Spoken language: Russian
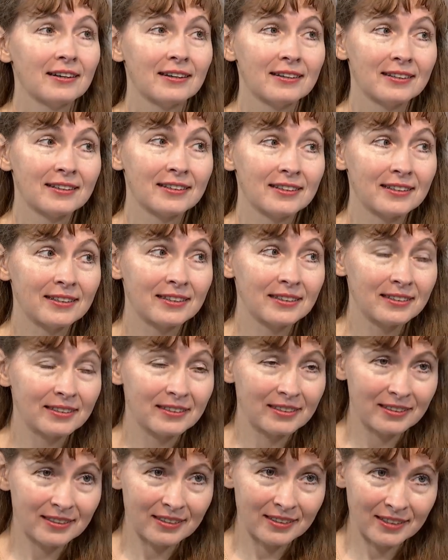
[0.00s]
а,
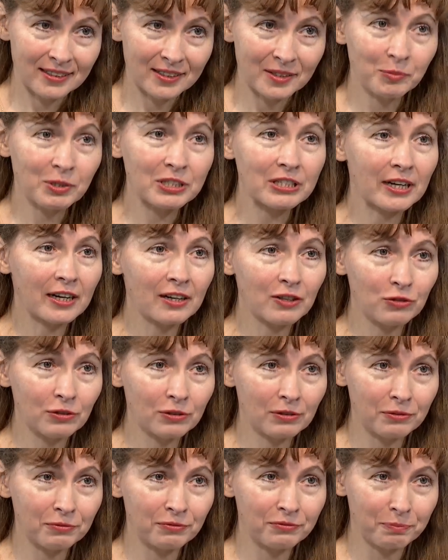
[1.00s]
и мы
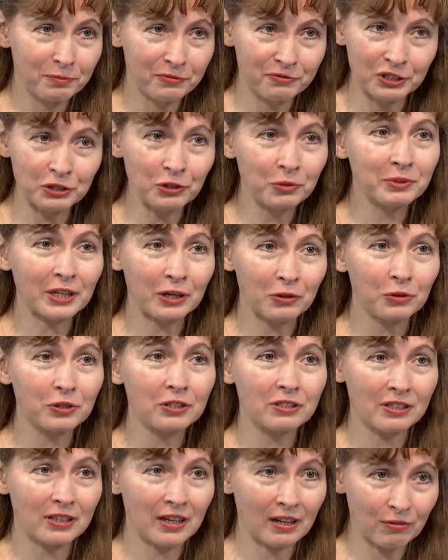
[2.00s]
сразу ведем такой
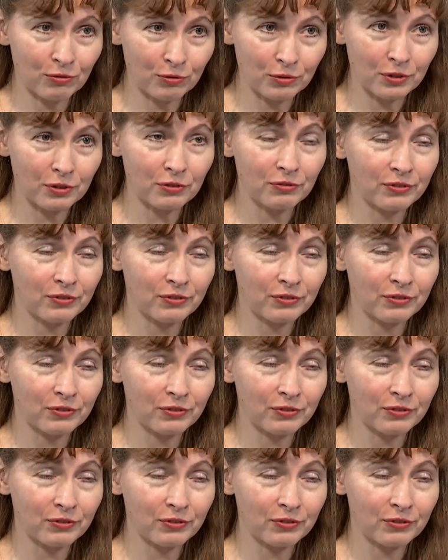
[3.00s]
разговор.